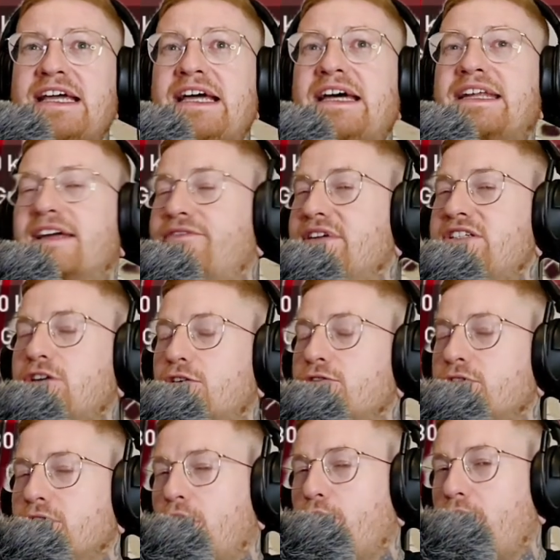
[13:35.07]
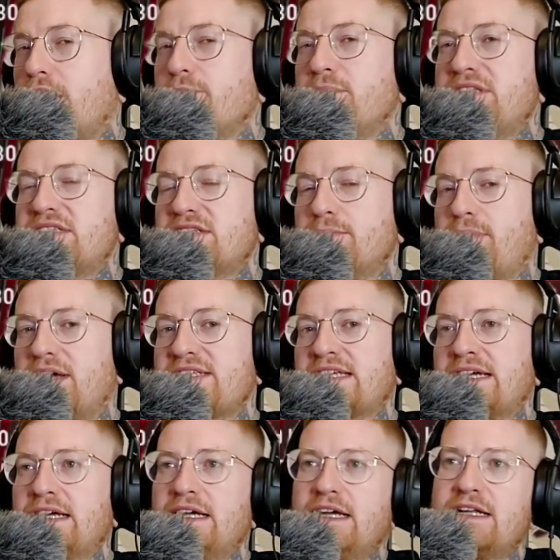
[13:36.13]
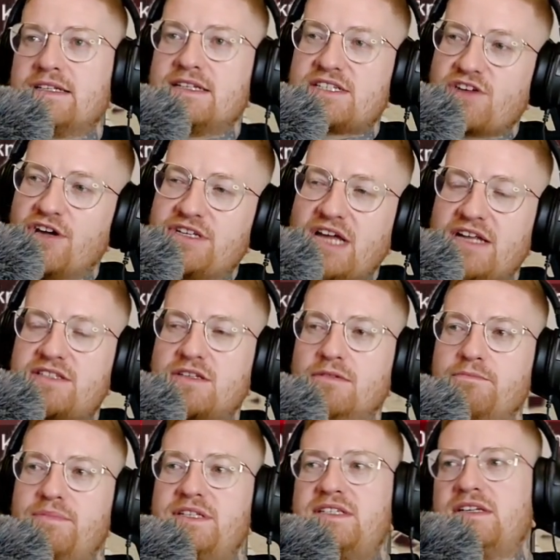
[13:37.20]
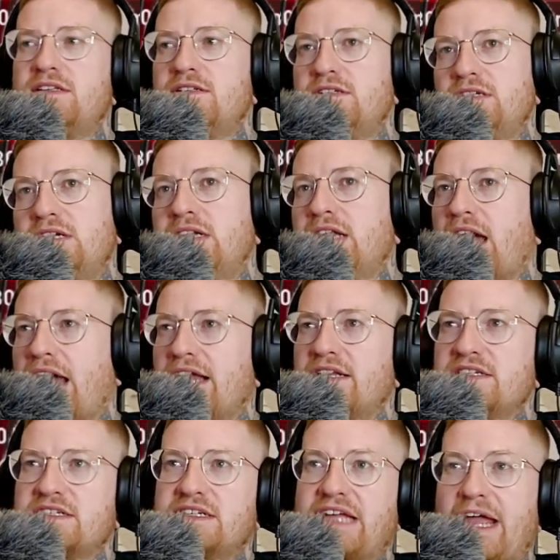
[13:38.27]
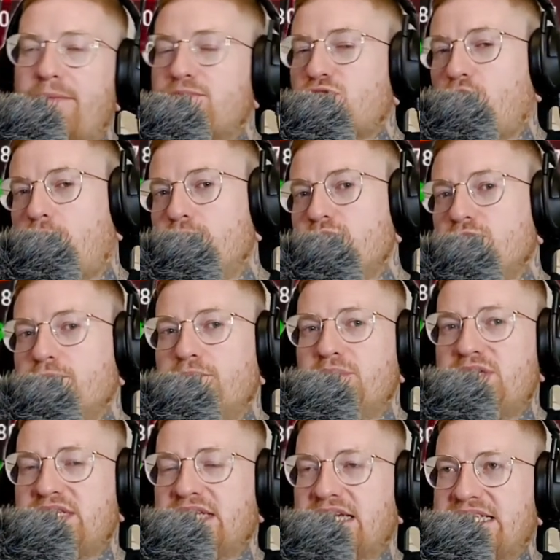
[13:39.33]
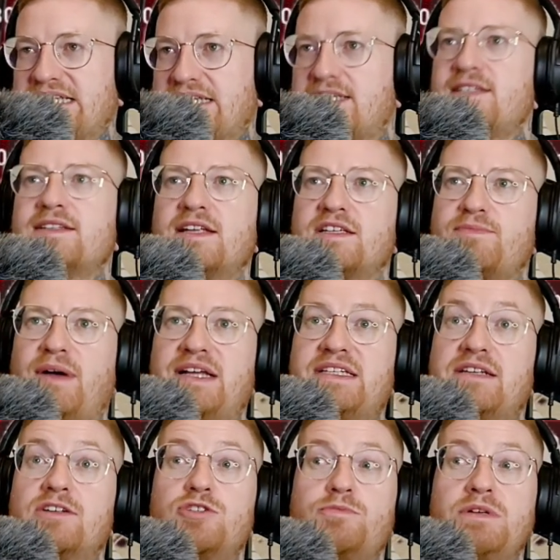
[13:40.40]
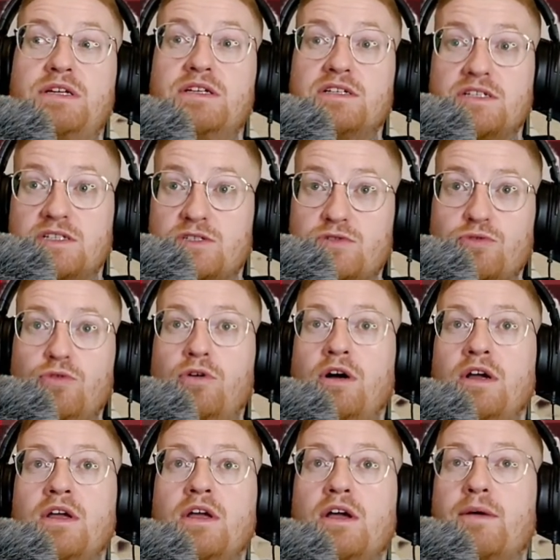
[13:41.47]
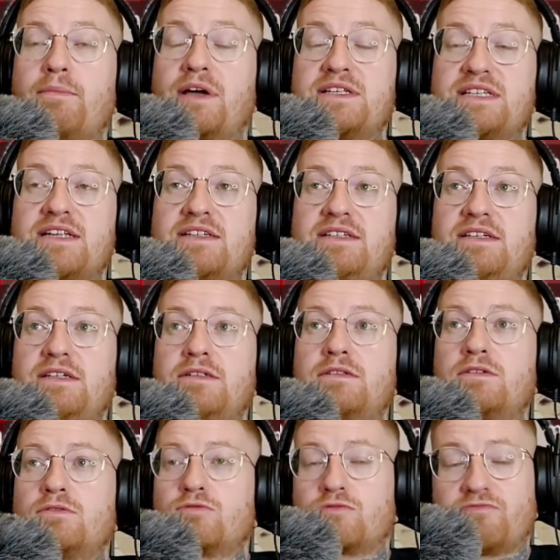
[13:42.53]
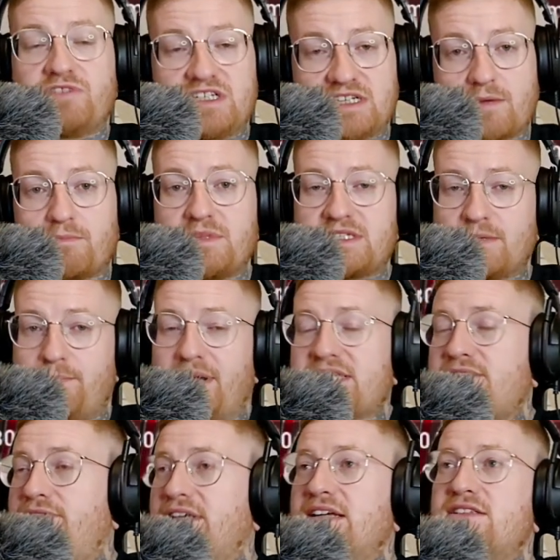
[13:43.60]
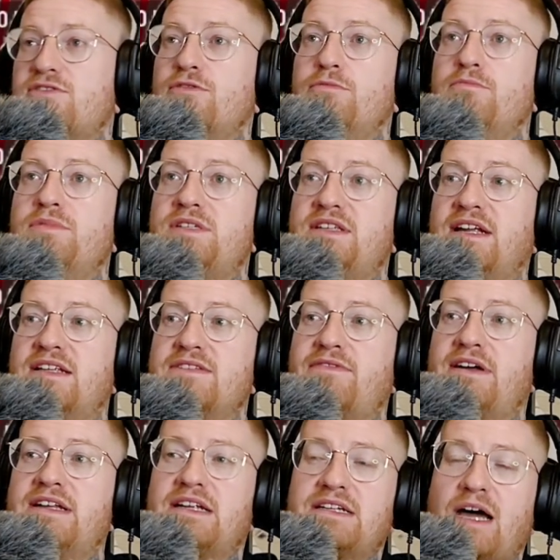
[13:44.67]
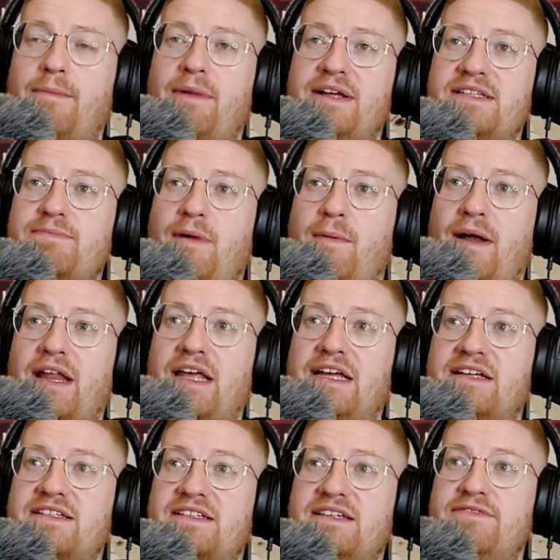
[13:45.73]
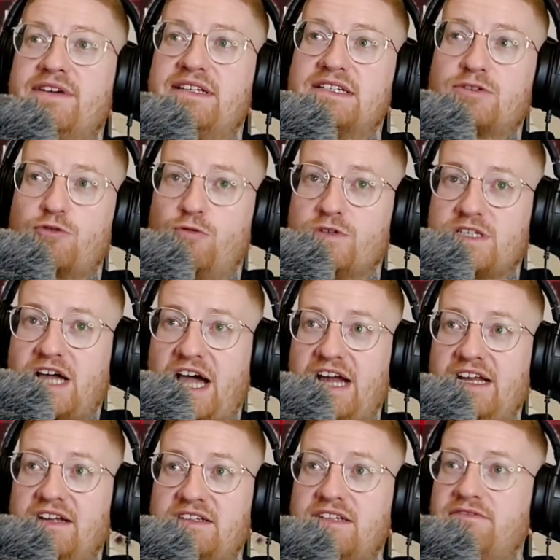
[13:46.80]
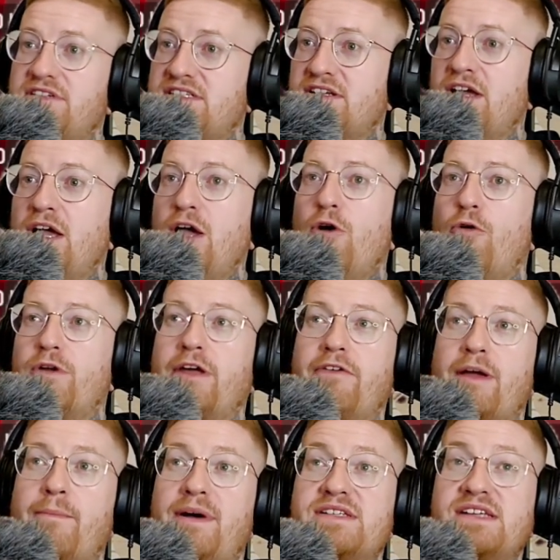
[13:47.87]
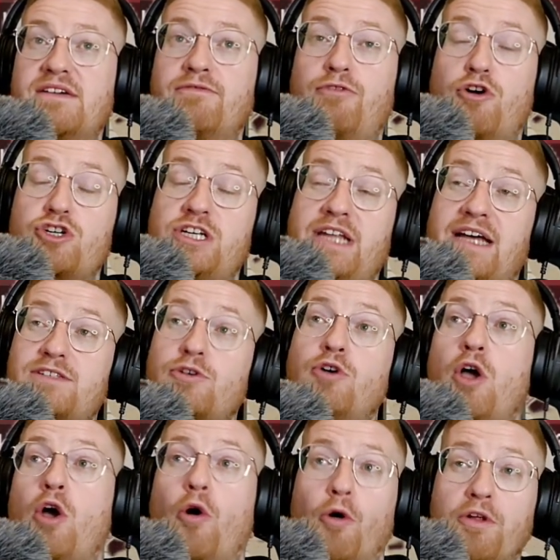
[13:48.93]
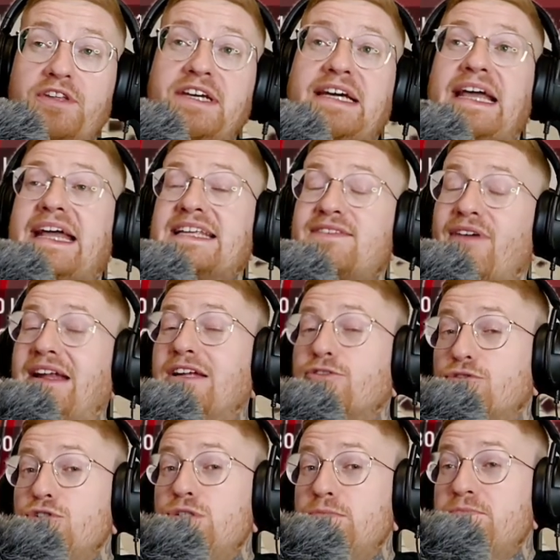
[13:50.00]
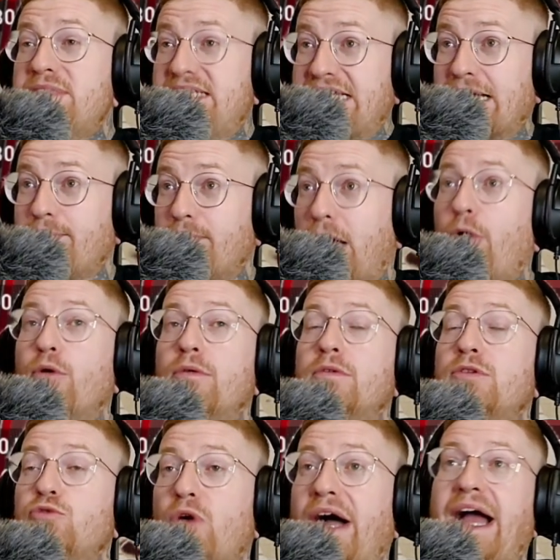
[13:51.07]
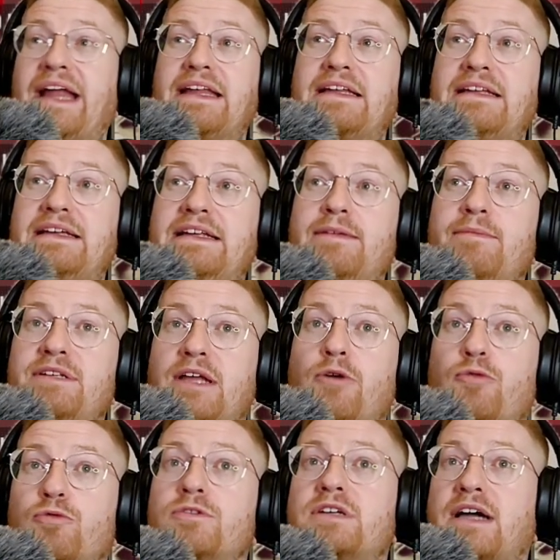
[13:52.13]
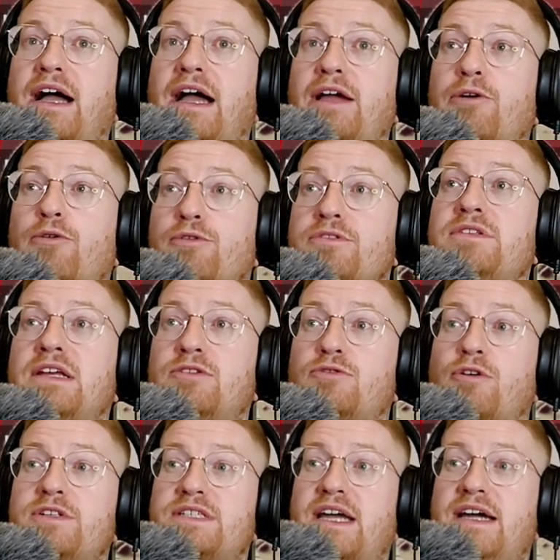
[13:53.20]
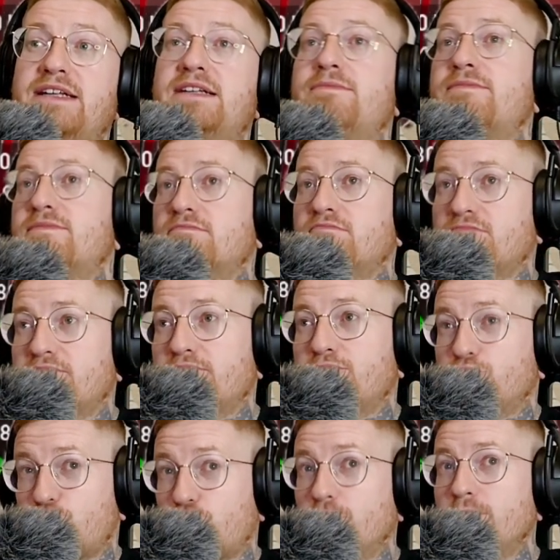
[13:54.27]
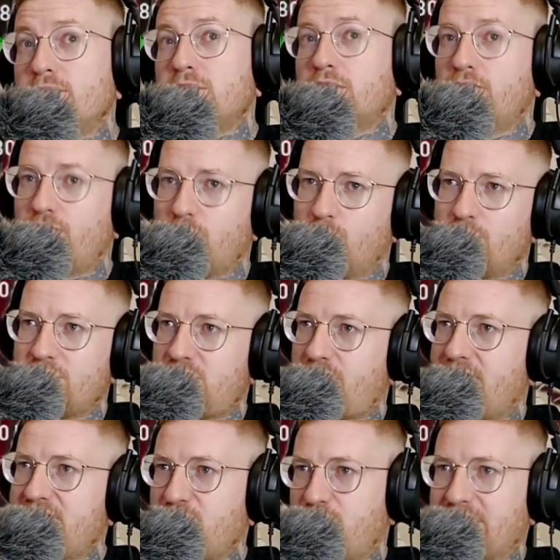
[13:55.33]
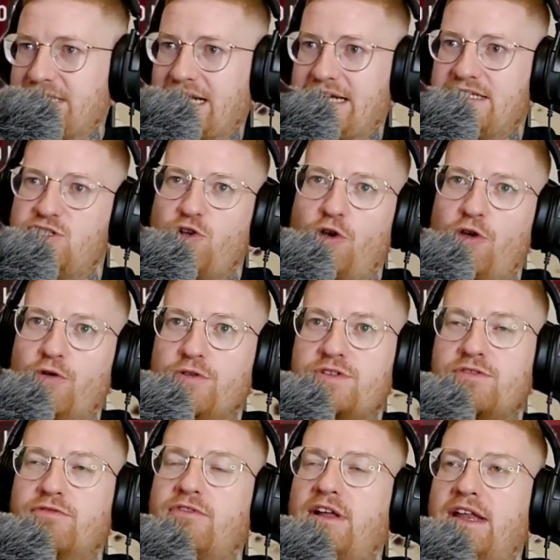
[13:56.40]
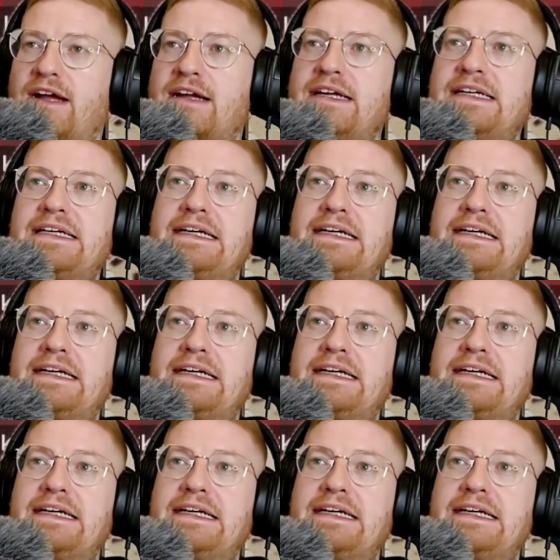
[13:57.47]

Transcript: Da fing ich auch, auch an mit diesem Bass. Das sollte halt so ein bisschen die eigentliche Gamescom so ein bisschen ersetzen, dass man halt seine Spiele so präsentiert wie gesagt, mit Sebas fing es so ein bisschen an. Das war da damals beim allerersten Event das große Highlight gewesen und da wären ein paar Sachen vorgestellt. Achso, und es wäre natürlich sehr mau, nur eine Linie mit der U3 und der trotz all den bestimmt 25 oder 30 Euro zu verlangen.